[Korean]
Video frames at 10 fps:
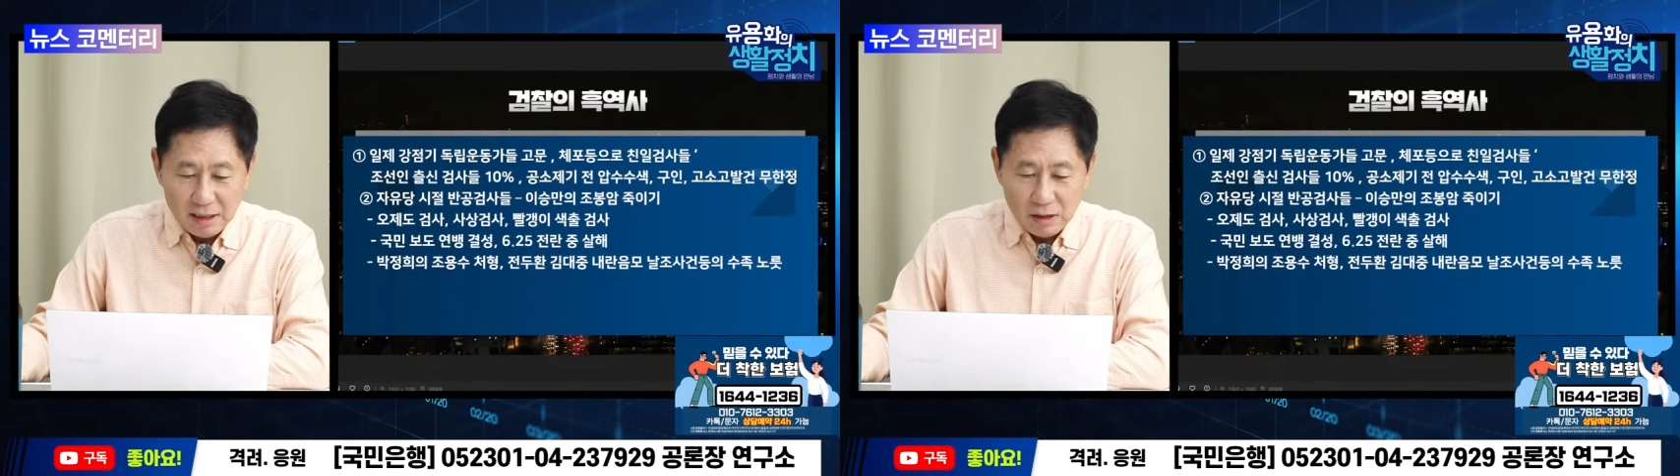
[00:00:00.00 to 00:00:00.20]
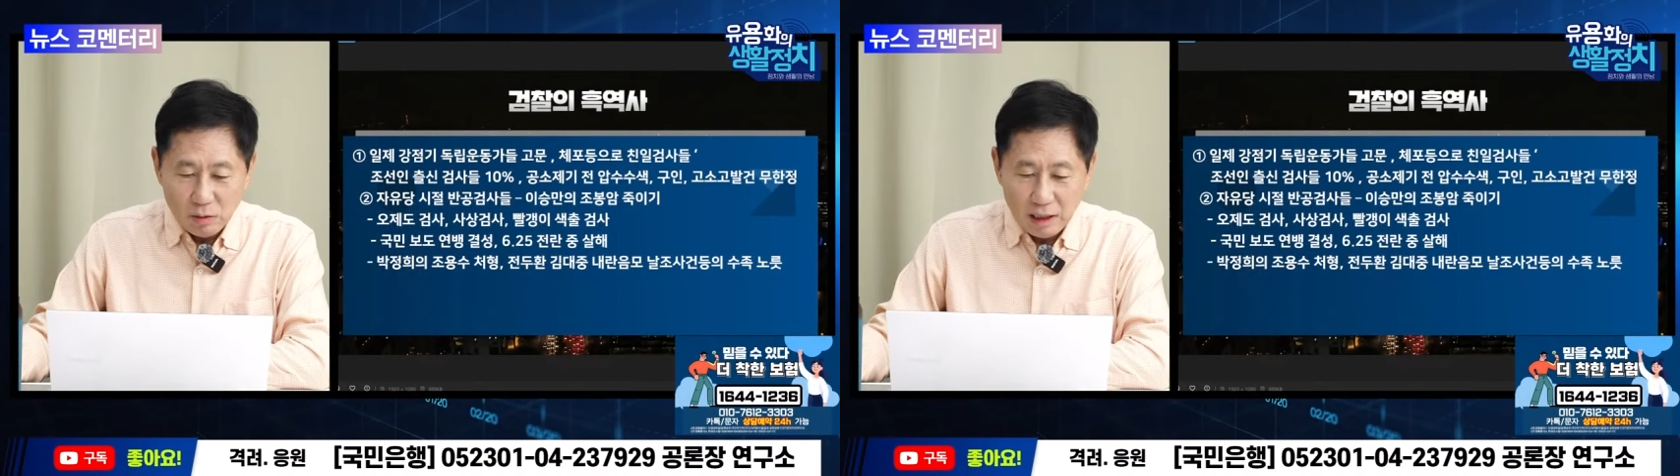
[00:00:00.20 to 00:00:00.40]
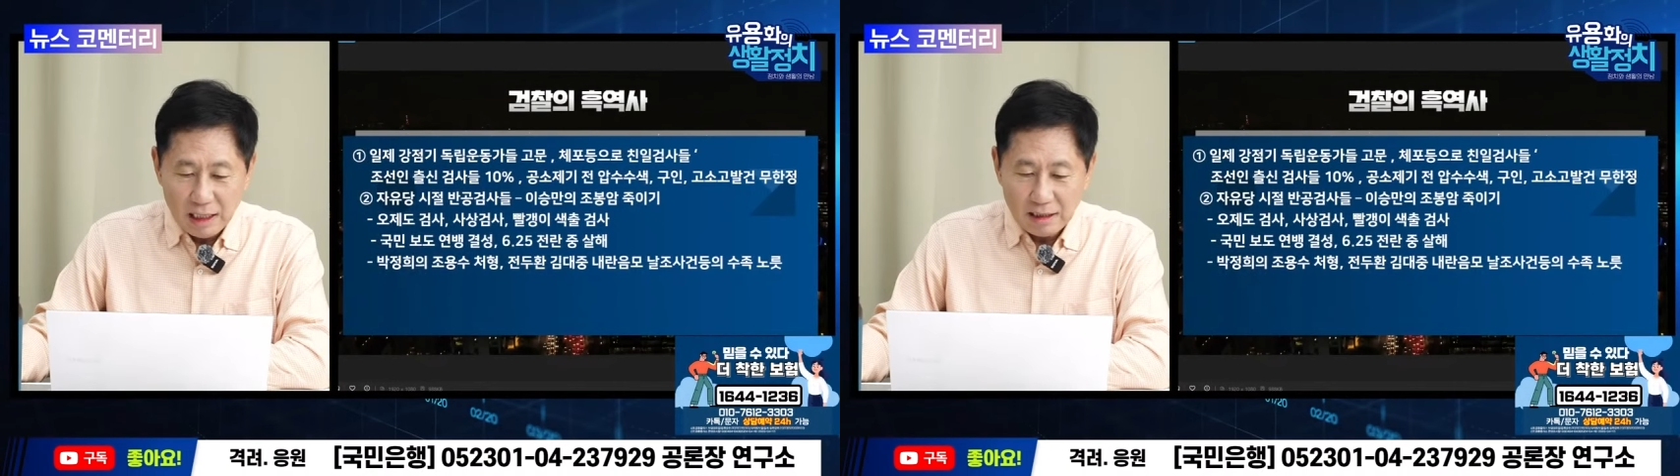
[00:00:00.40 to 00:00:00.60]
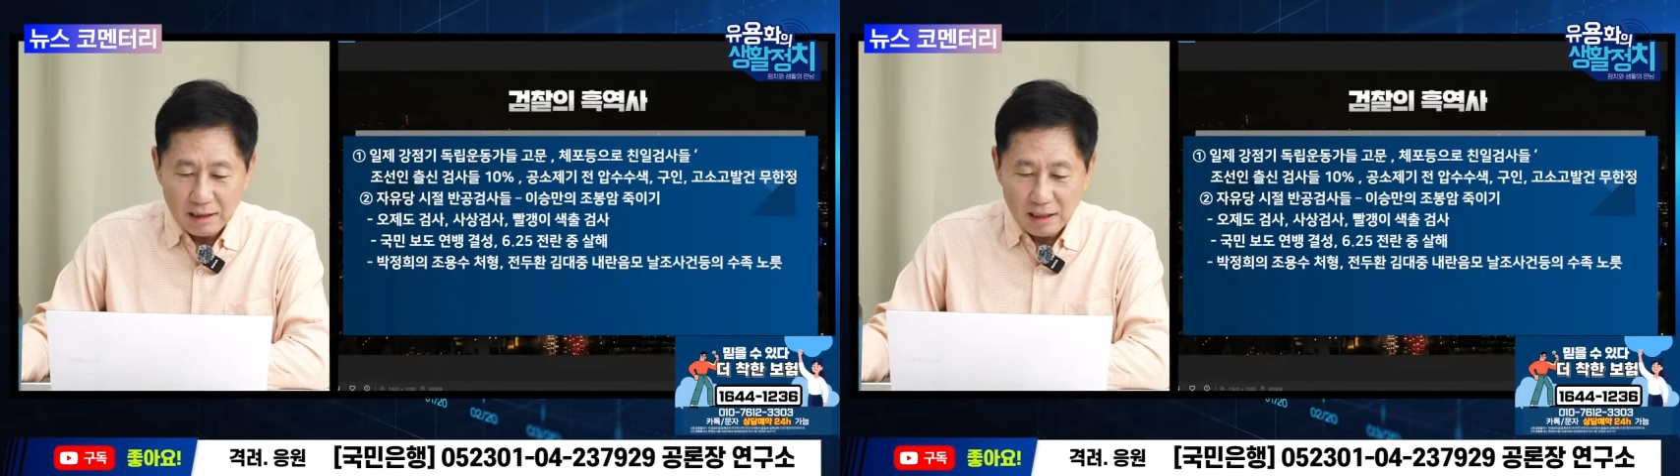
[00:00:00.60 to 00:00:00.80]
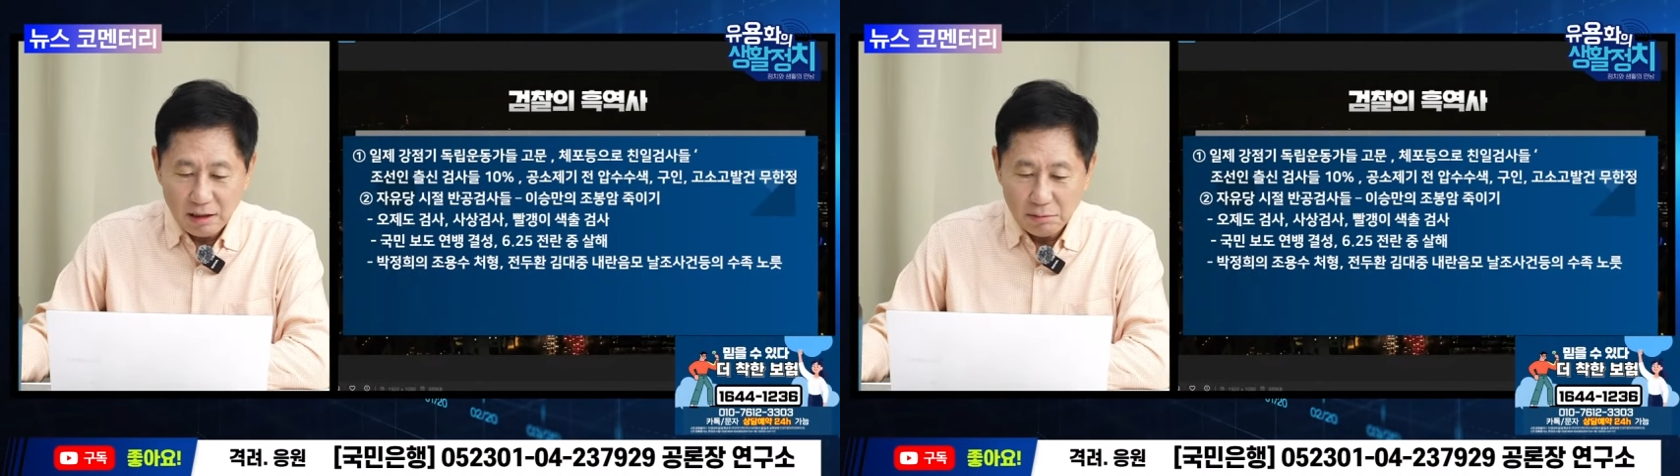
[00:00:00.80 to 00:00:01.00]
왜
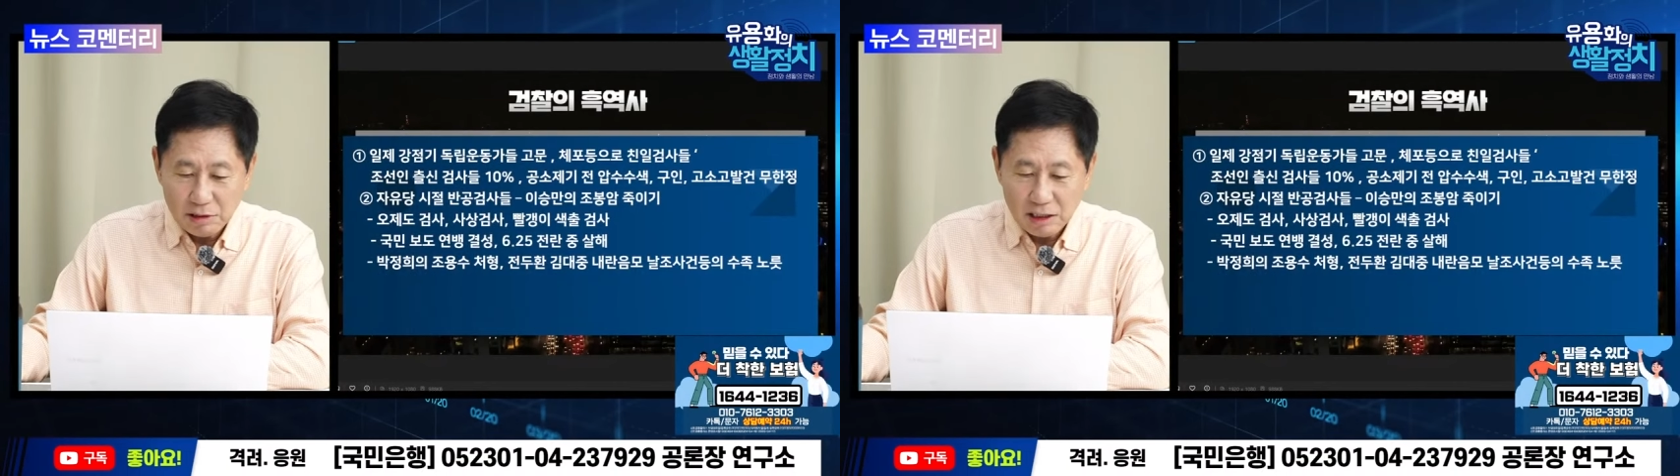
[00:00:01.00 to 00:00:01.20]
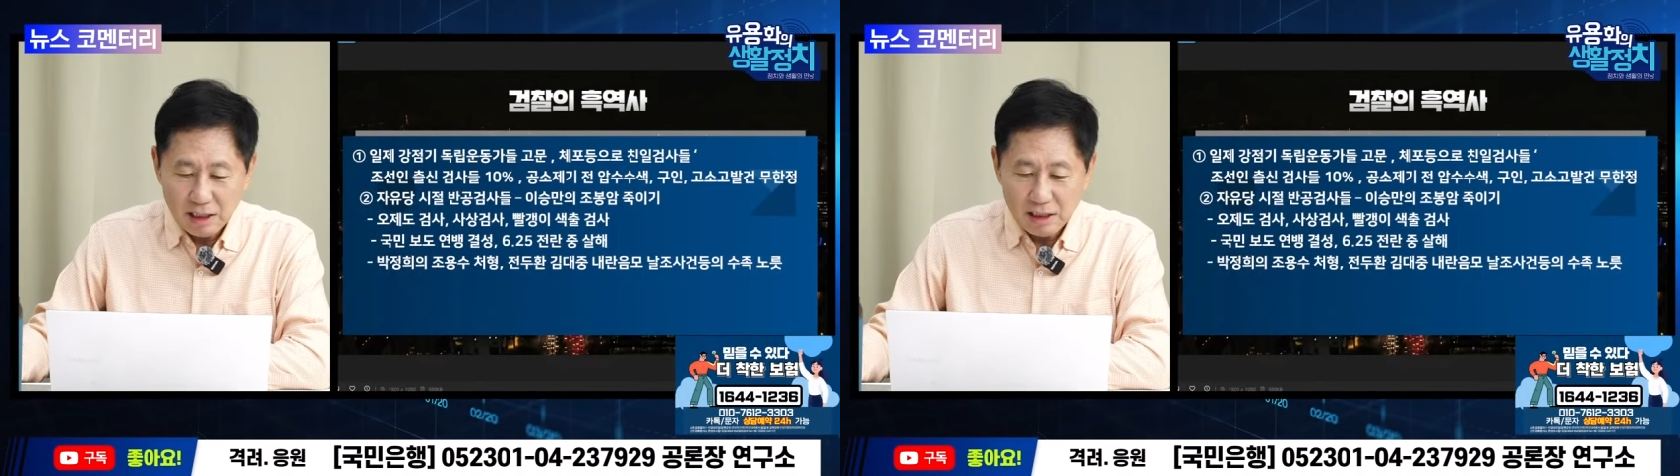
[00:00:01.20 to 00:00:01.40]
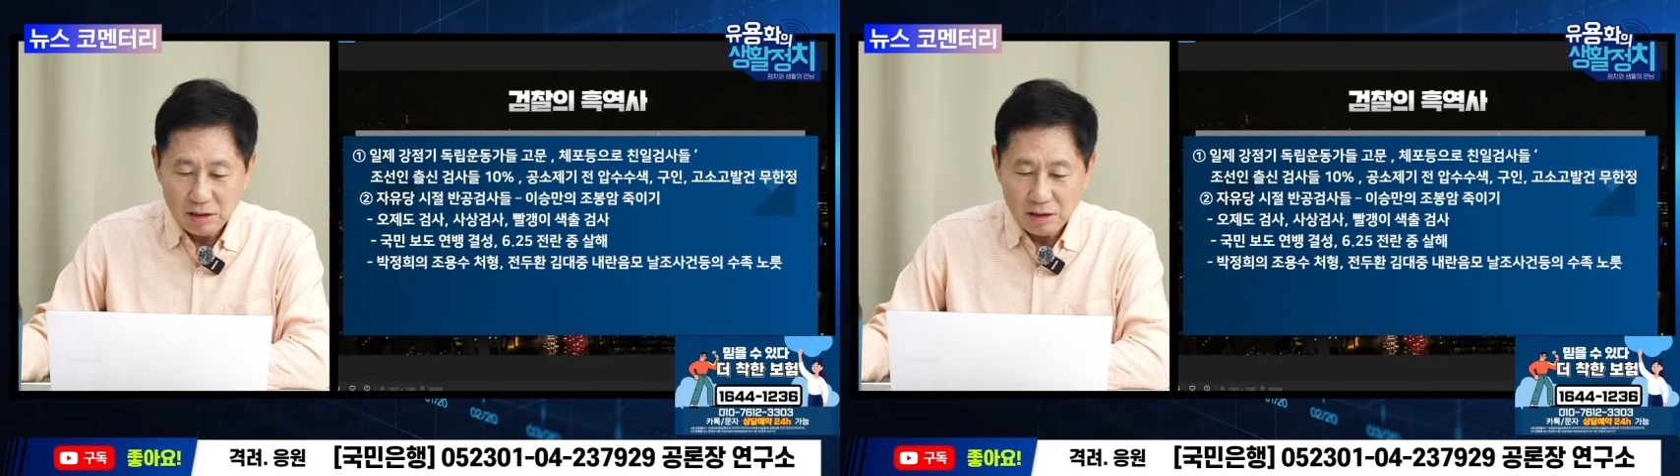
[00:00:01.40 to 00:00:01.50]
이렇게 검찰